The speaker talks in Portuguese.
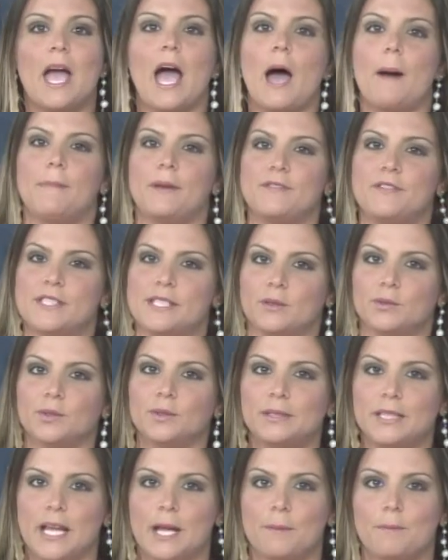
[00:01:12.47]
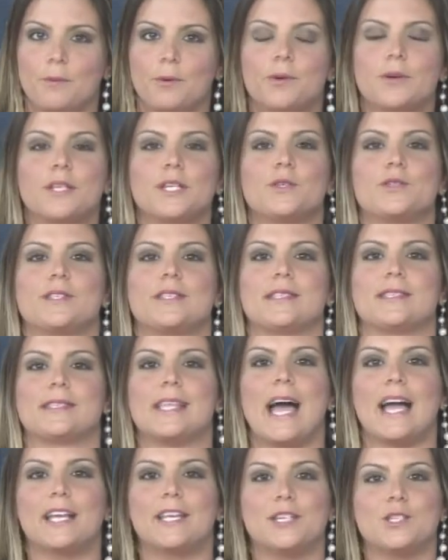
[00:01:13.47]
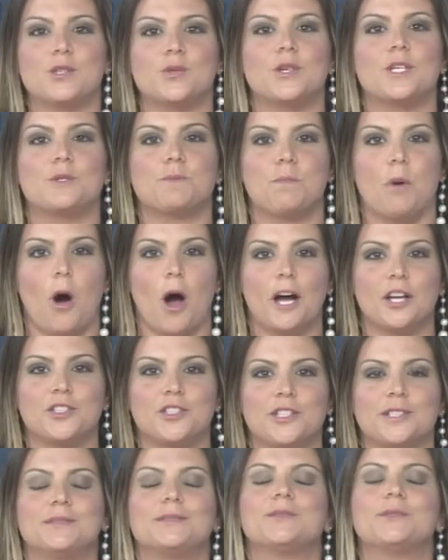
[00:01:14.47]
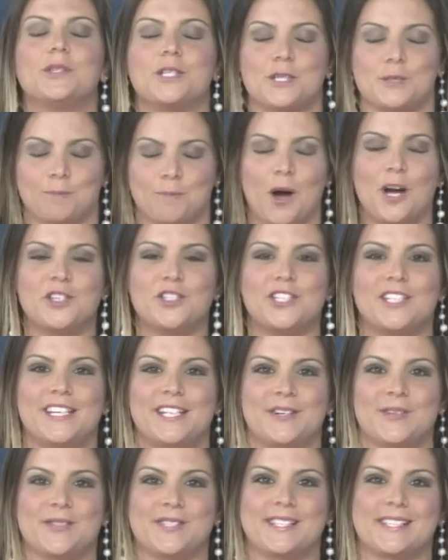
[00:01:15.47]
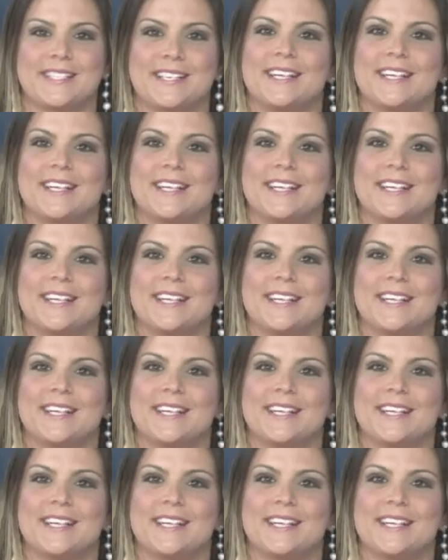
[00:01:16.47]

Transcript: a previsão do tempo e os destaques do esporte no Esporte News.